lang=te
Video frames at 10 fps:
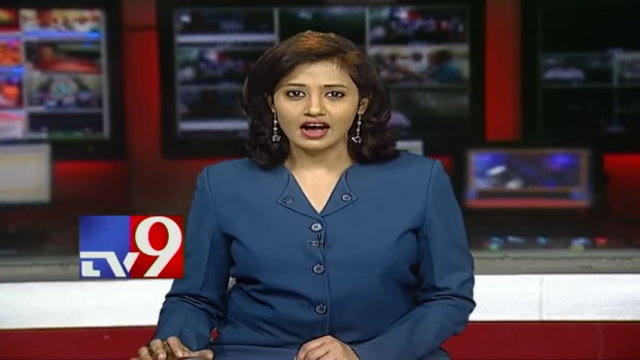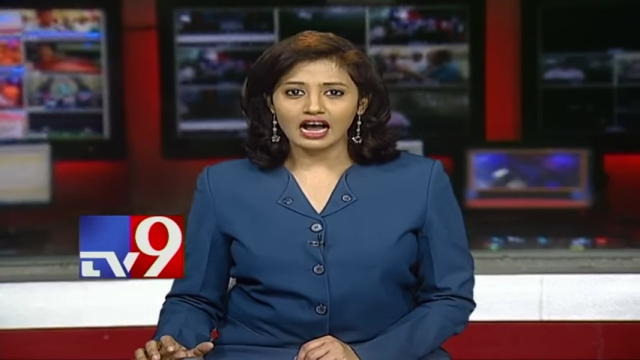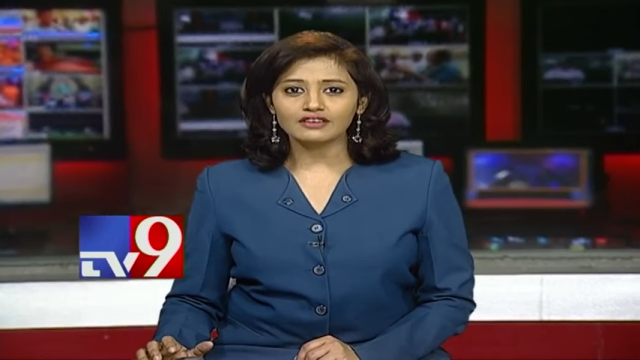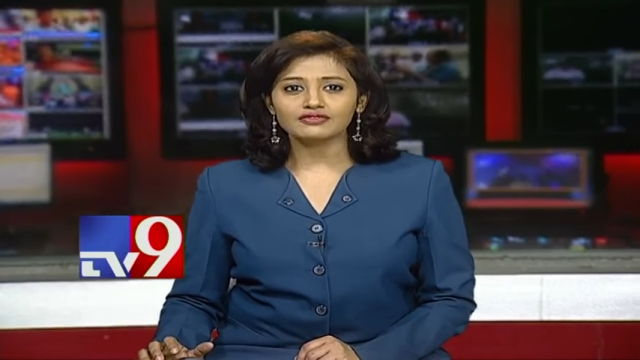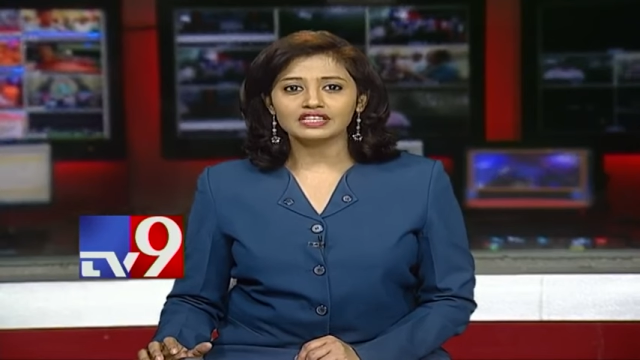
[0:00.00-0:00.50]

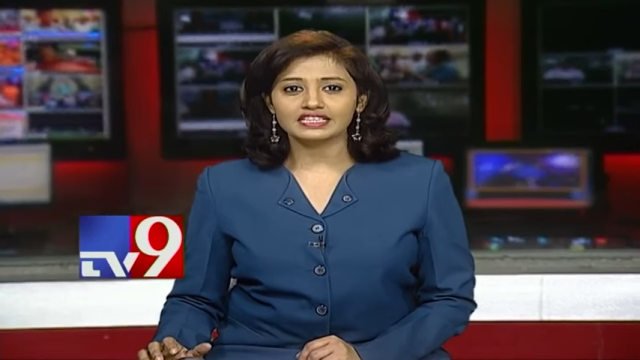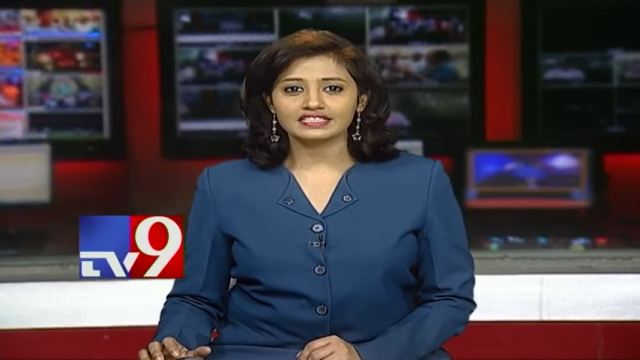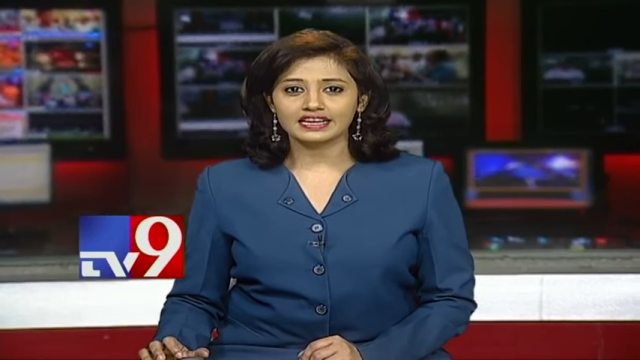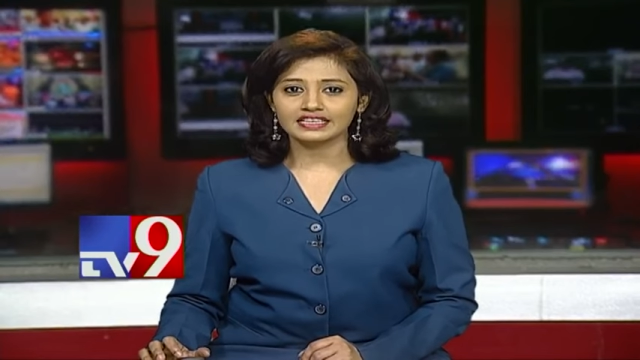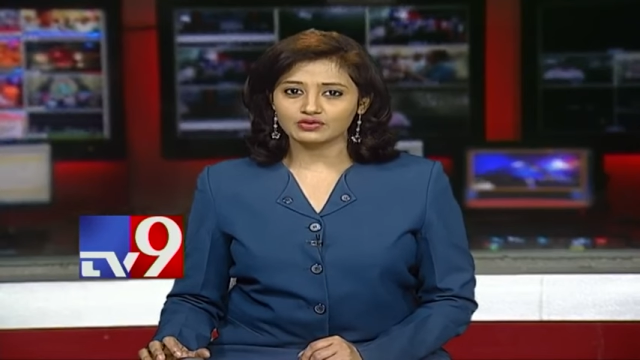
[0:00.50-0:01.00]

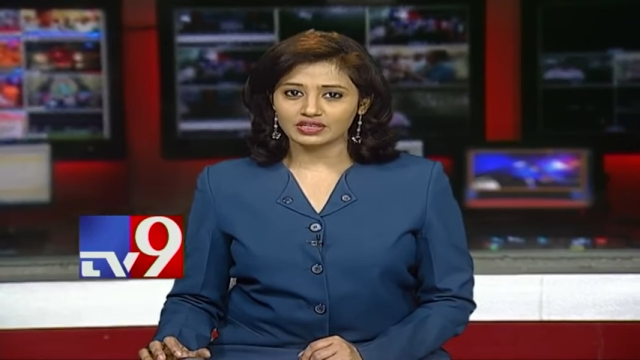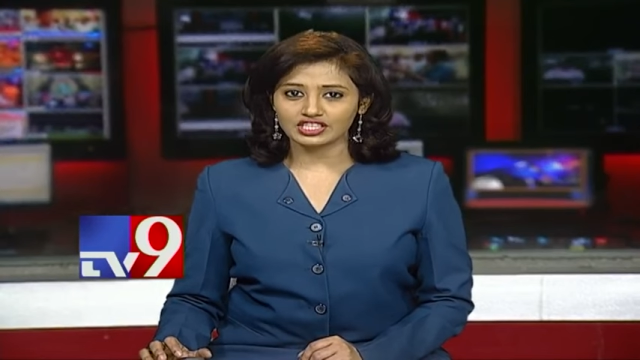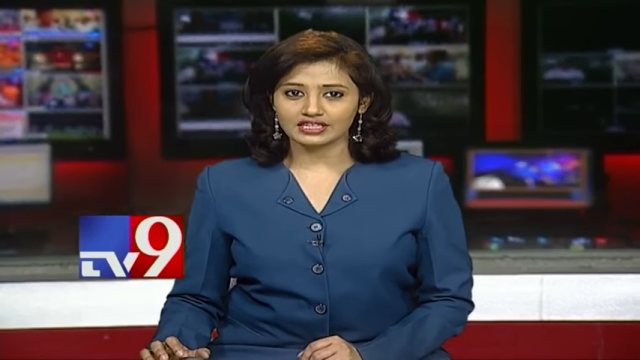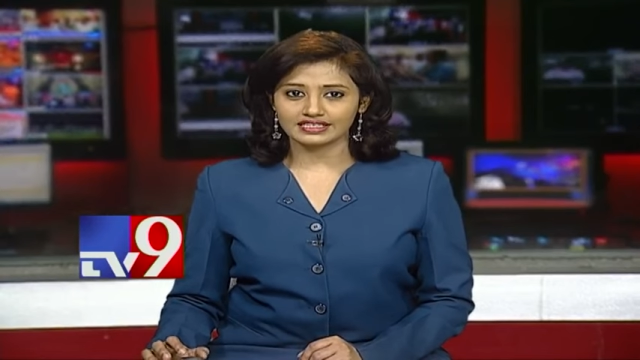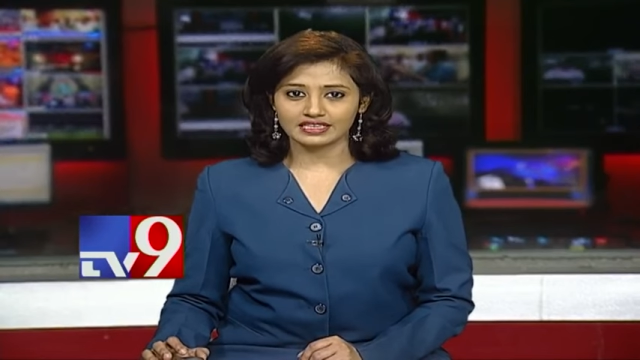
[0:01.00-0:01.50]
హార్ట్ఫుల్నెస్ అనే
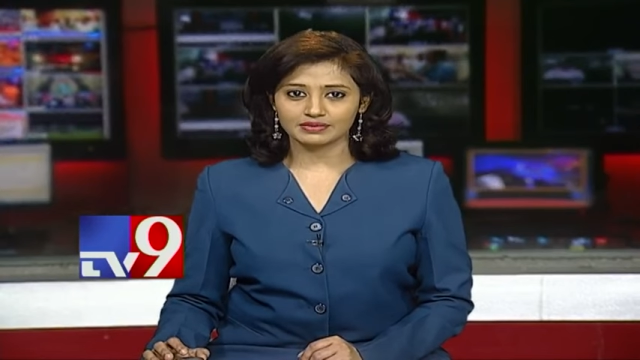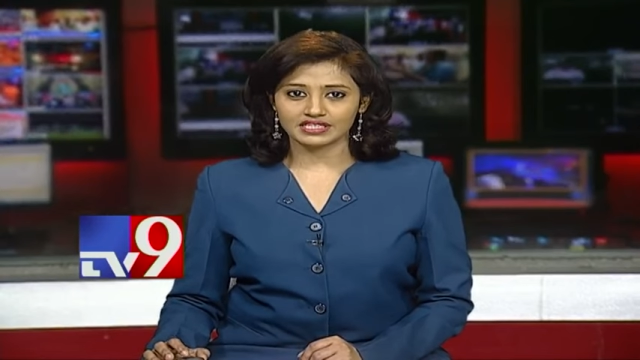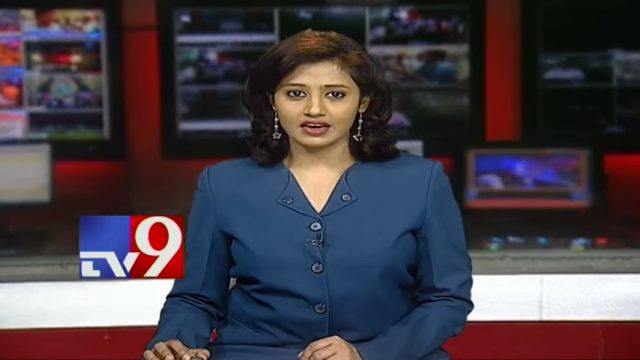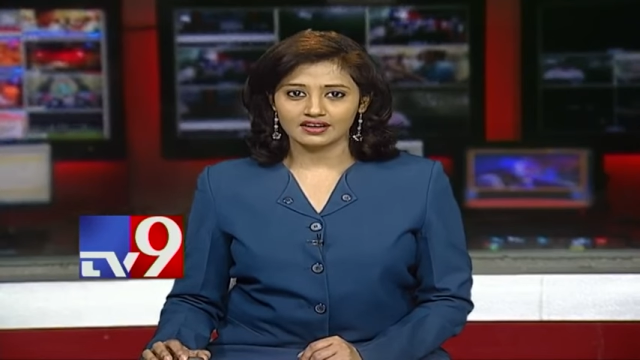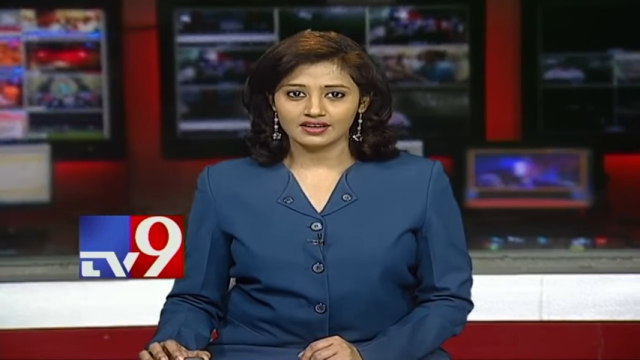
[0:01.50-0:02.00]
స్వచ్ఛంద సంస్థ